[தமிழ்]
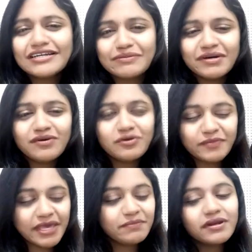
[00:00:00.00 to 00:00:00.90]

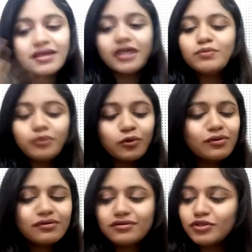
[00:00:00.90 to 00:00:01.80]
வழக்கமாக ஒரு பேப்பரை
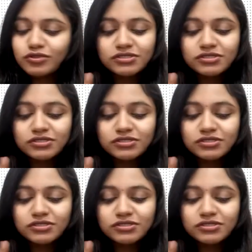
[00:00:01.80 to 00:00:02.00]
எடுப்போம்